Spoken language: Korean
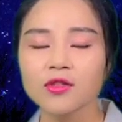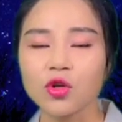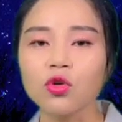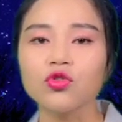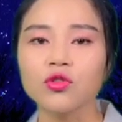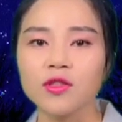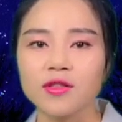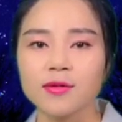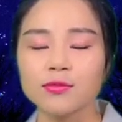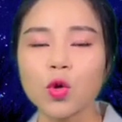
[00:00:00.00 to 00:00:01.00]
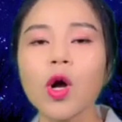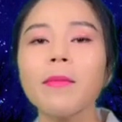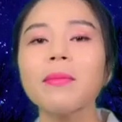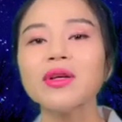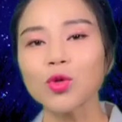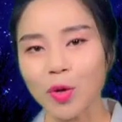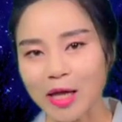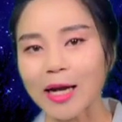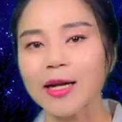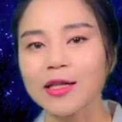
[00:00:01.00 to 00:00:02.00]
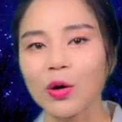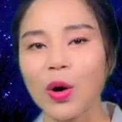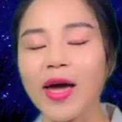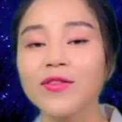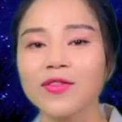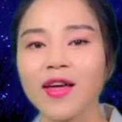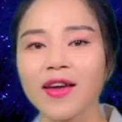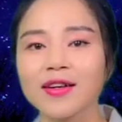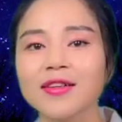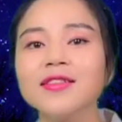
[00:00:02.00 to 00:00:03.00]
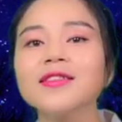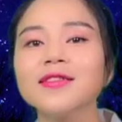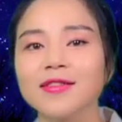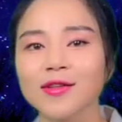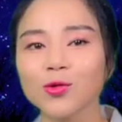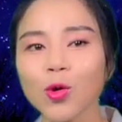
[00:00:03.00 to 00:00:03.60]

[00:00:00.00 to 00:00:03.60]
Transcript: 적군은 총 한 방만 쏘면 달아난다고 하였는데 그들은